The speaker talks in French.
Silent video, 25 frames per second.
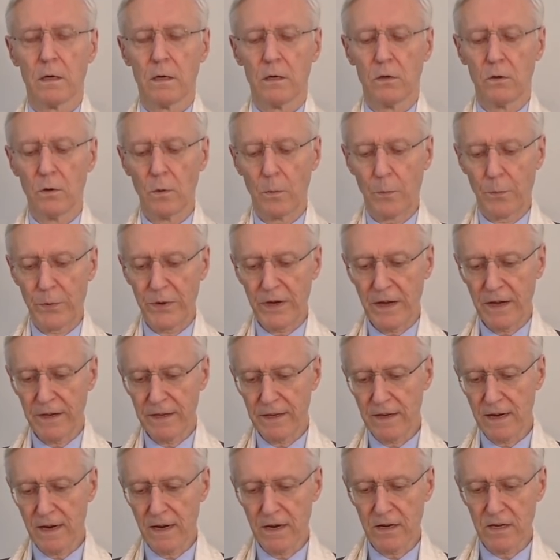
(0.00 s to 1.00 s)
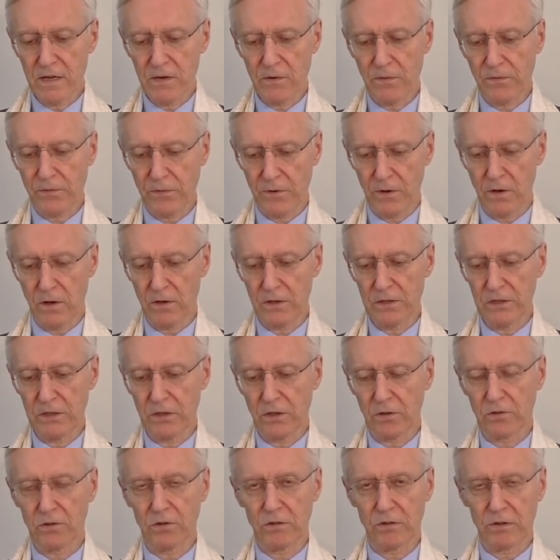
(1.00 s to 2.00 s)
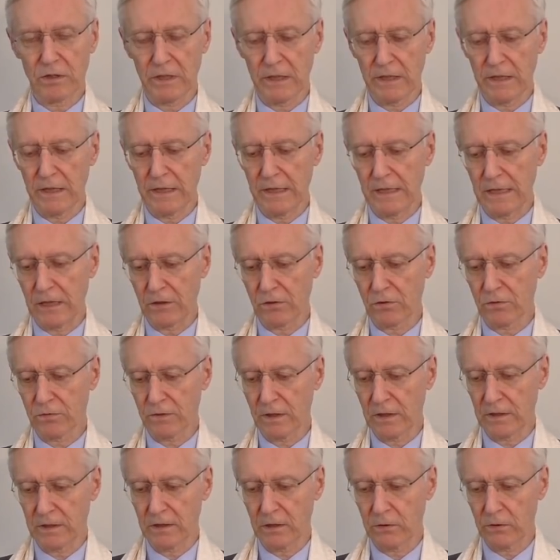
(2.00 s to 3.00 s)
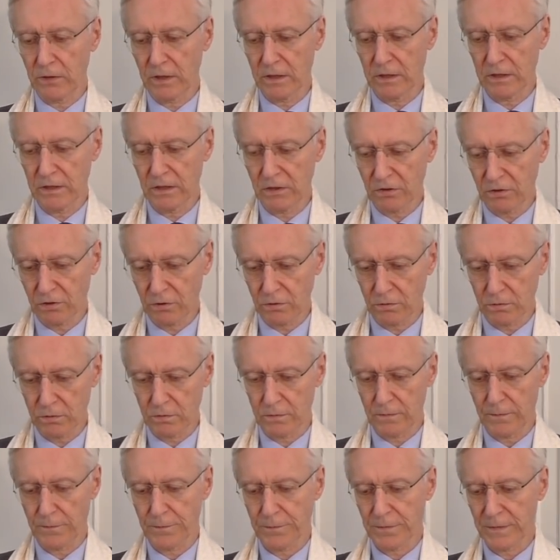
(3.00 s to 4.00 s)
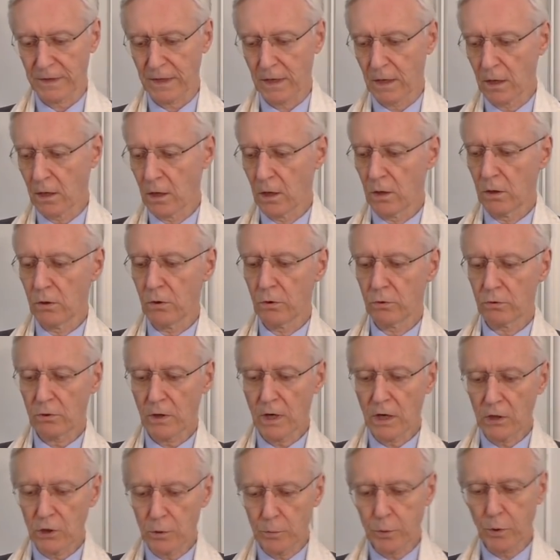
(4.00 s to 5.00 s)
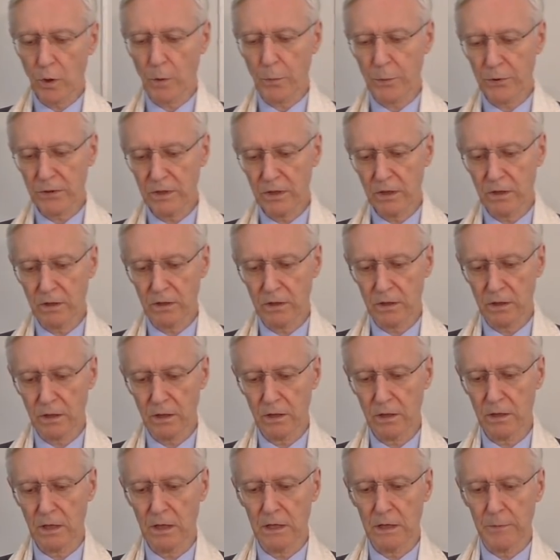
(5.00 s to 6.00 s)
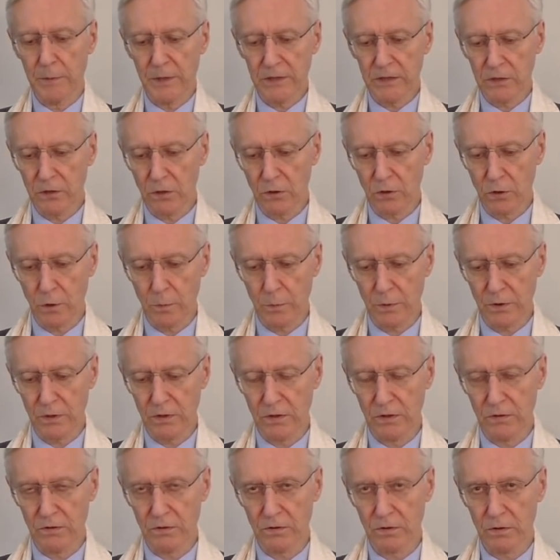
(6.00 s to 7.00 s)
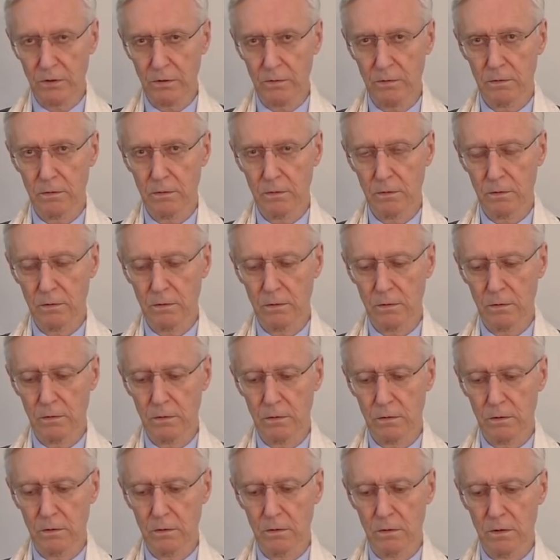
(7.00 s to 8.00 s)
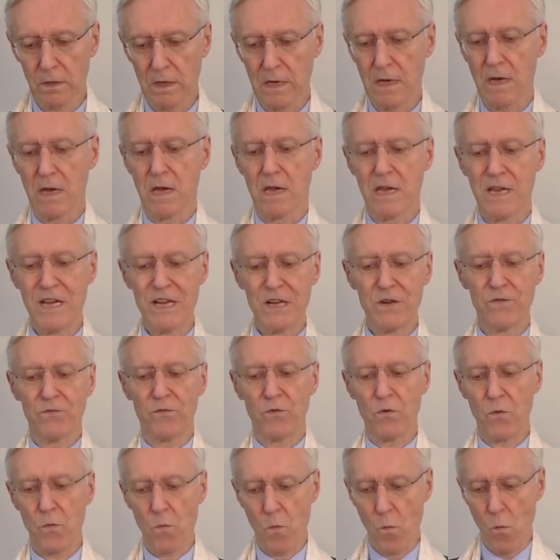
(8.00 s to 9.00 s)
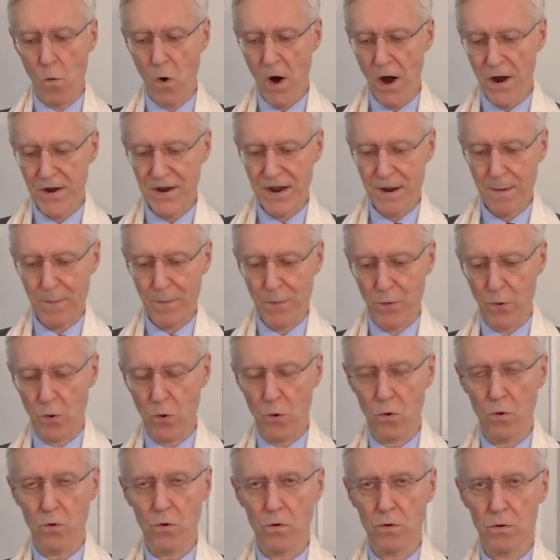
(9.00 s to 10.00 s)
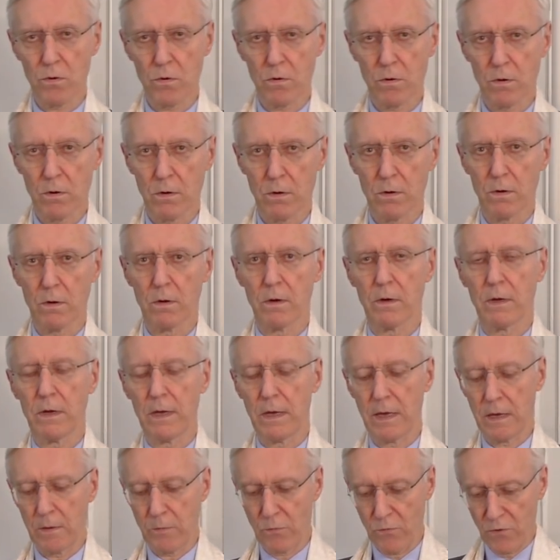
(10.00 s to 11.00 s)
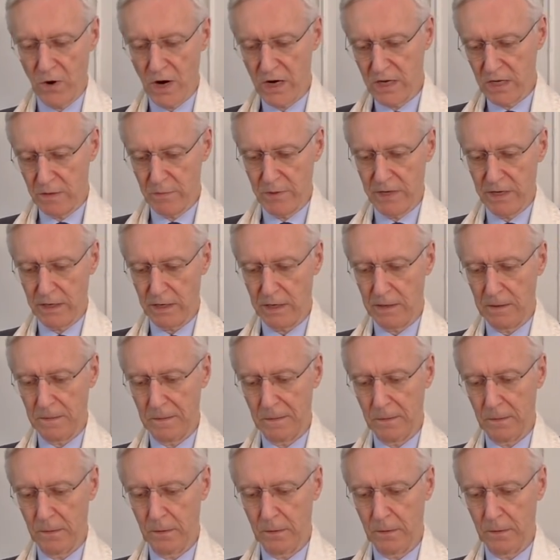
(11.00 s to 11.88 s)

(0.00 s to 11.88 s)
Le PNL défend l'identité et la souveraineté de la nation, le droit de propriété, la liberté d'entreprise. Il veut moins d'impôts et moins d'immigrés.